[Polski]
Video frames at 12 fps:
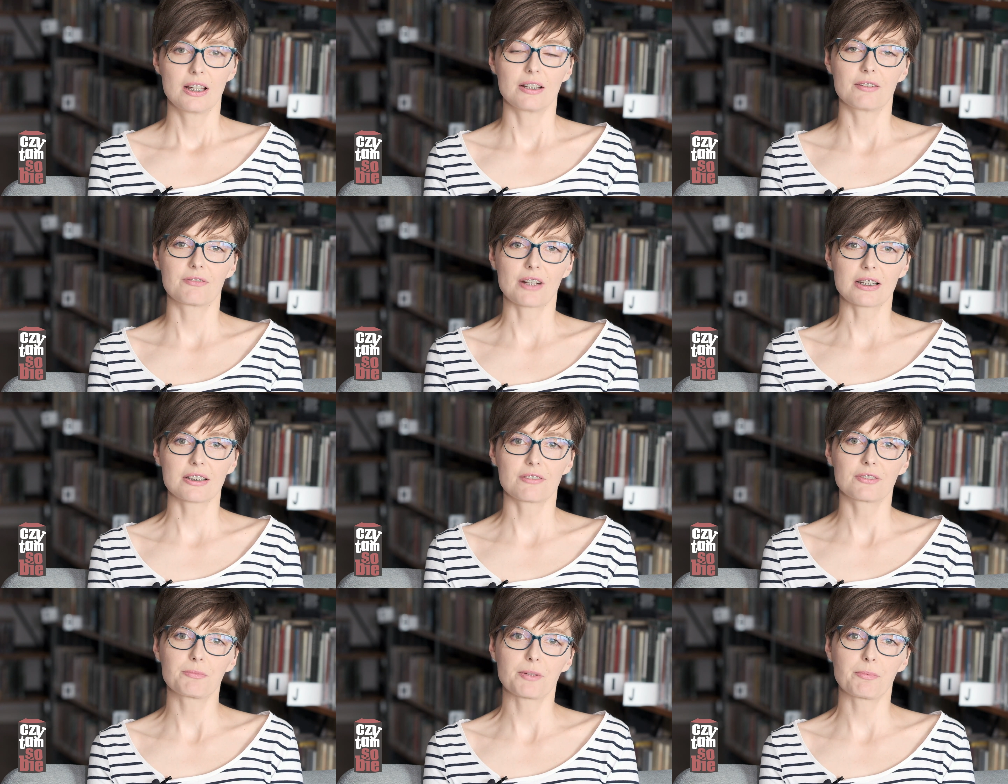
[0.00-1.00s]
y, wraca
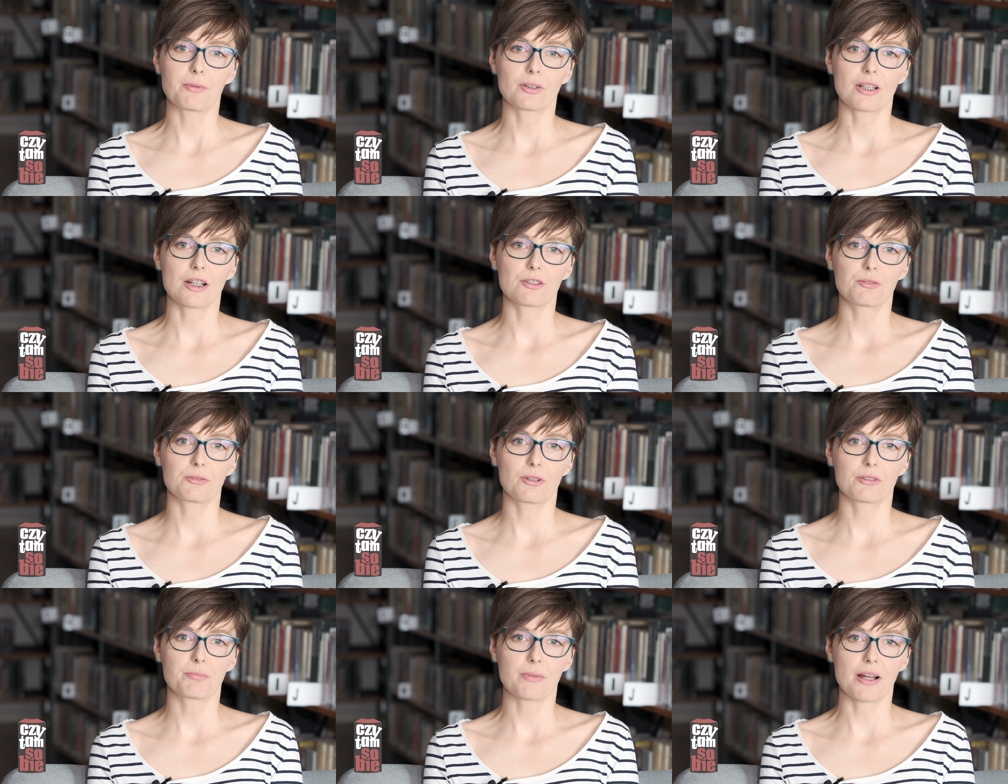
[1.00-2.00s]
w tym reportażu
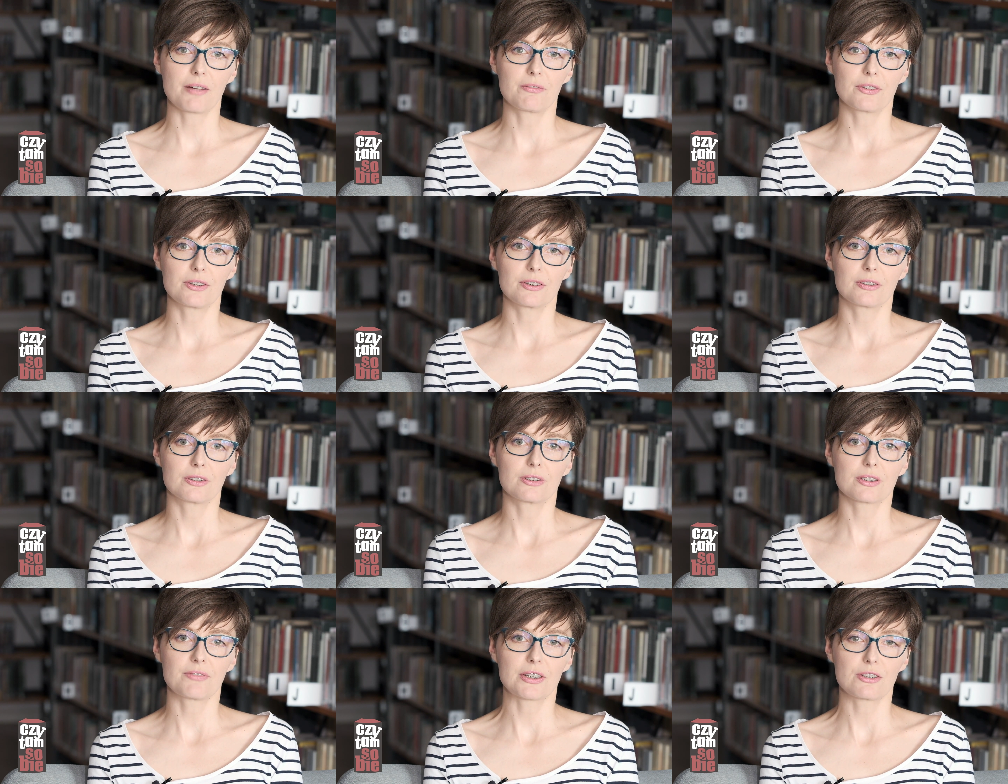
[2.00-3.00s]
do sprawy
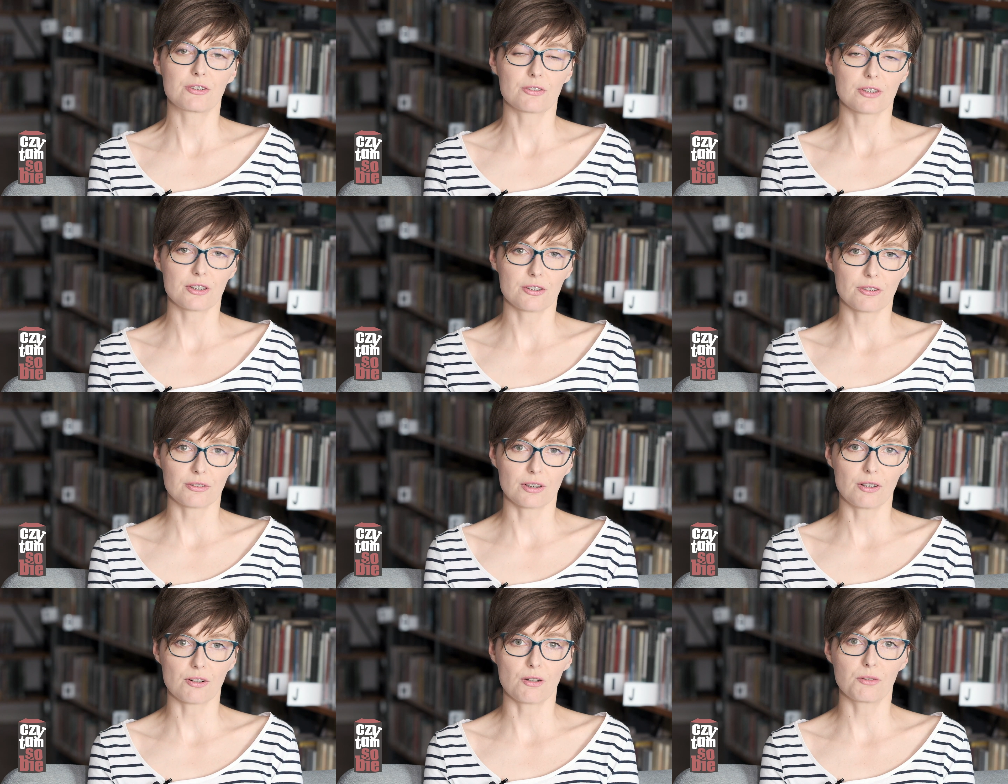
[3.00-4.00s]
z 2010
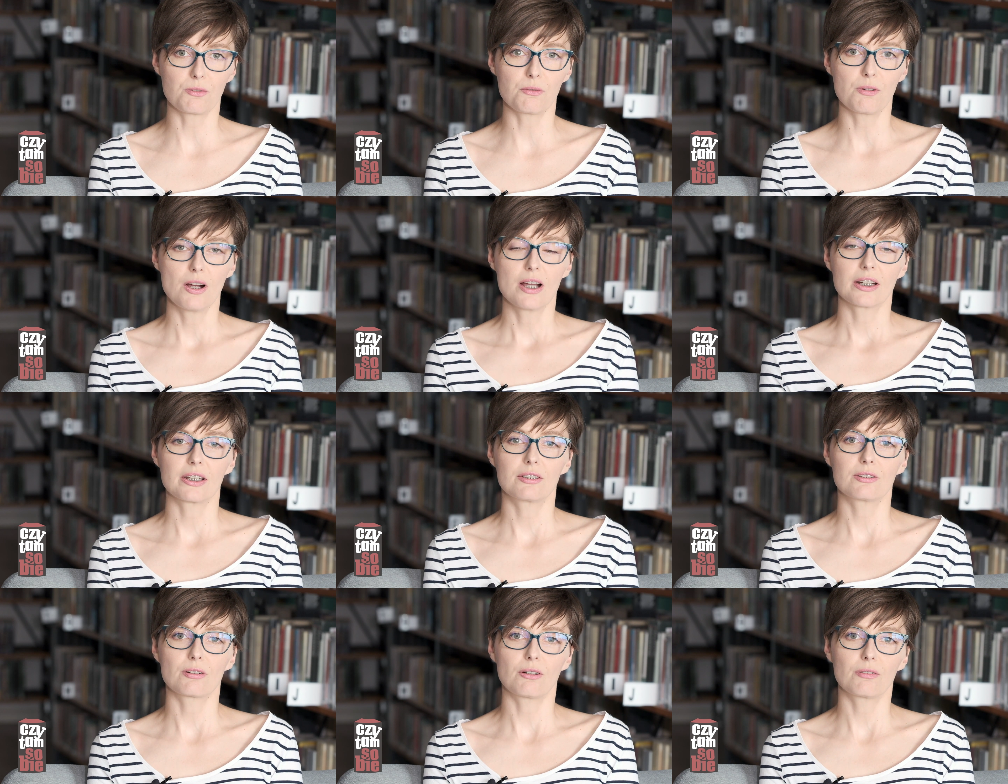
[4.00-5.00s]
roku,
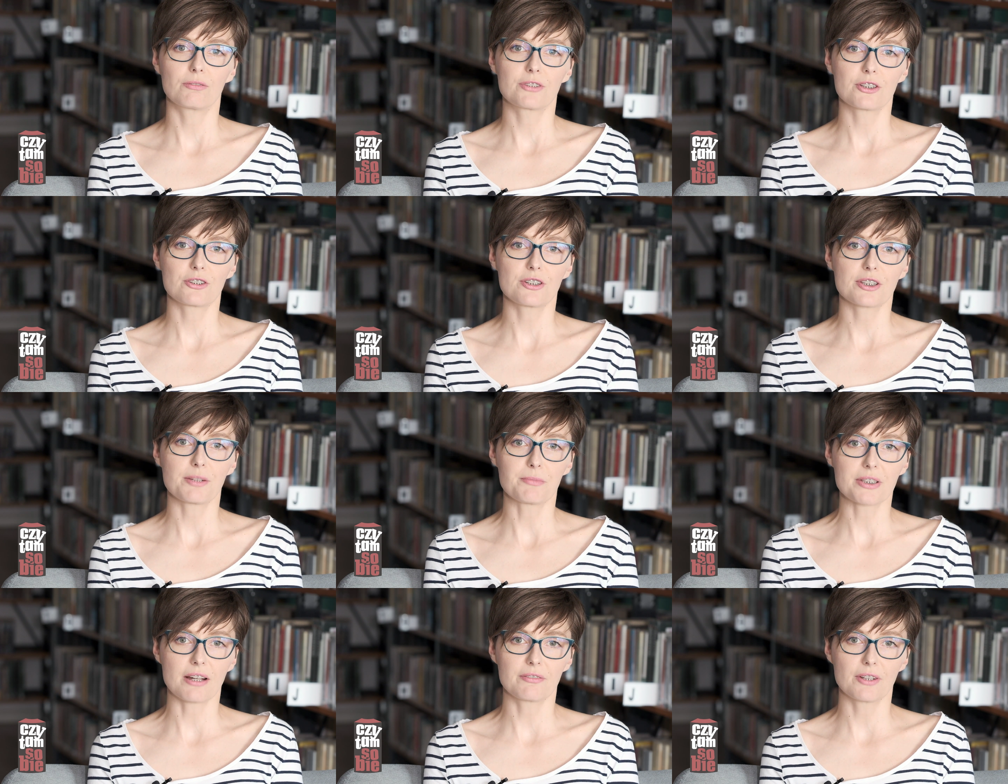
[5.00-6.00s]
kiedy to w cieszyńskim
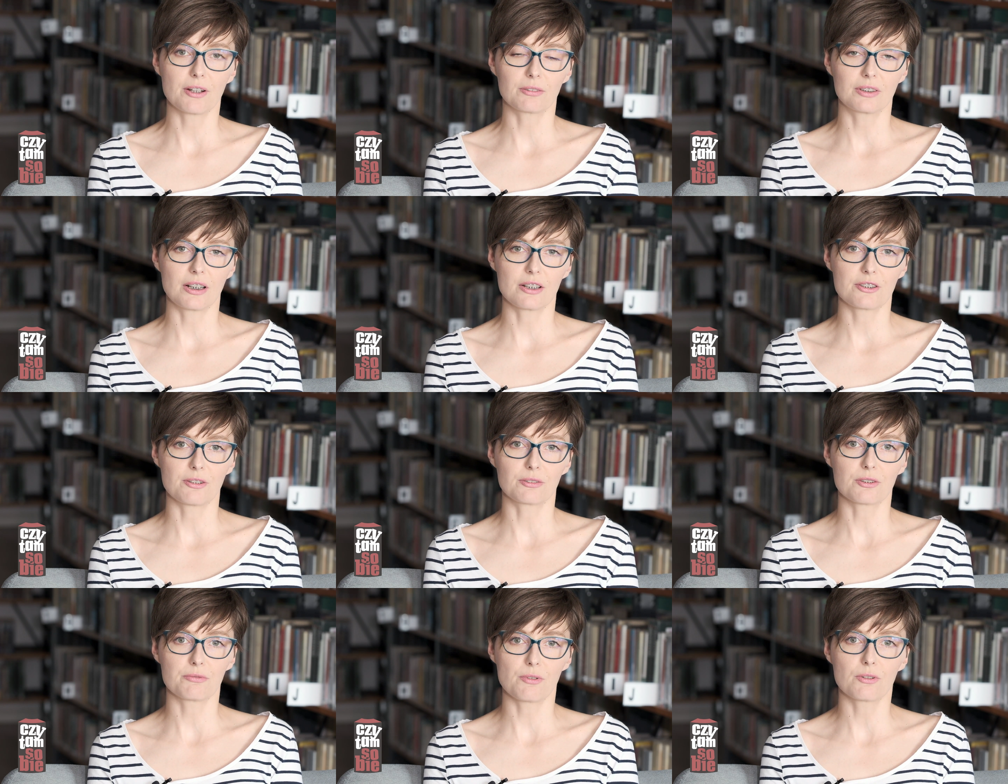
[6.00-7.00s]
stawie
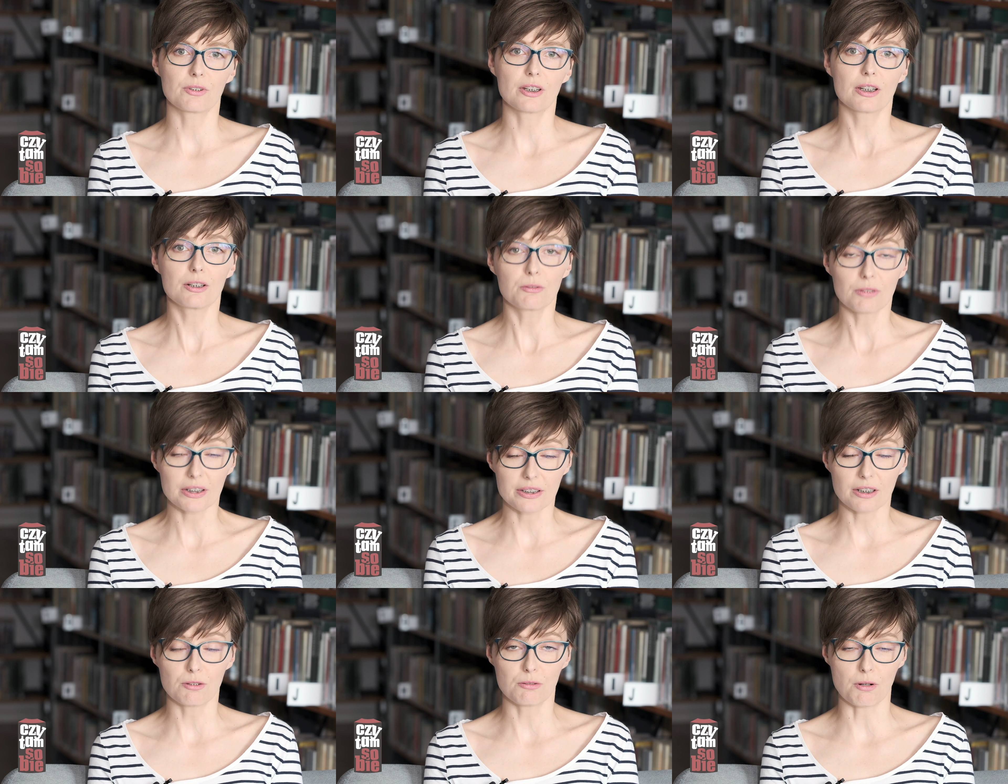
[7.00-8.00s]
odnaleziono zwłoki
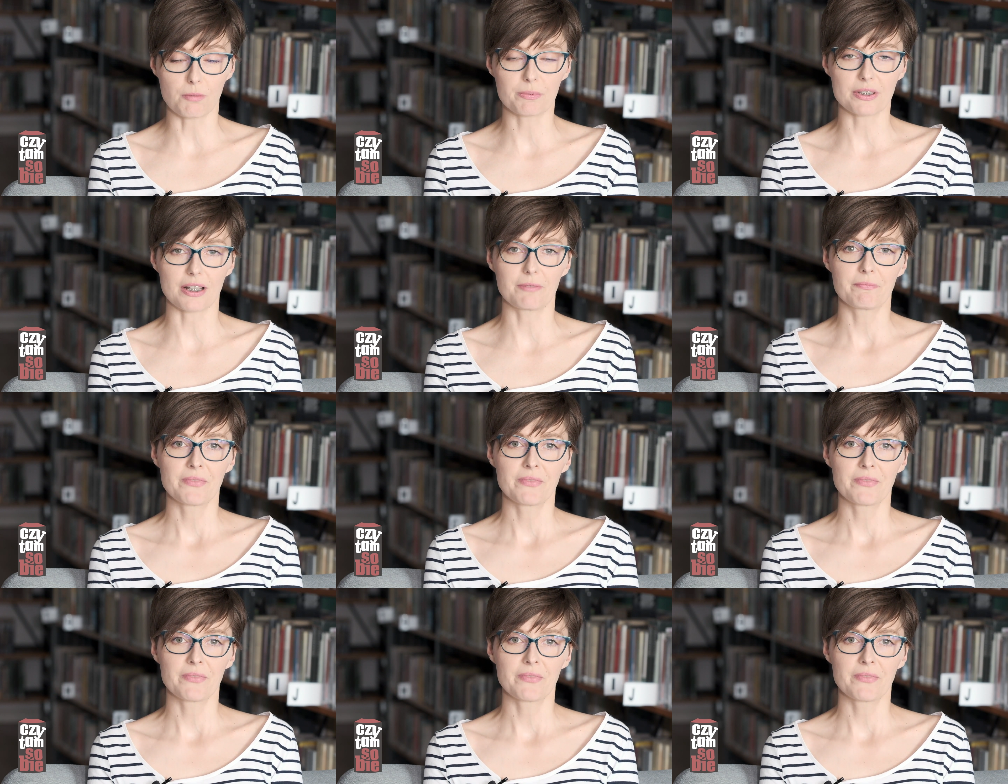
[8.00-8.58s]
kilkuletniego chłopca.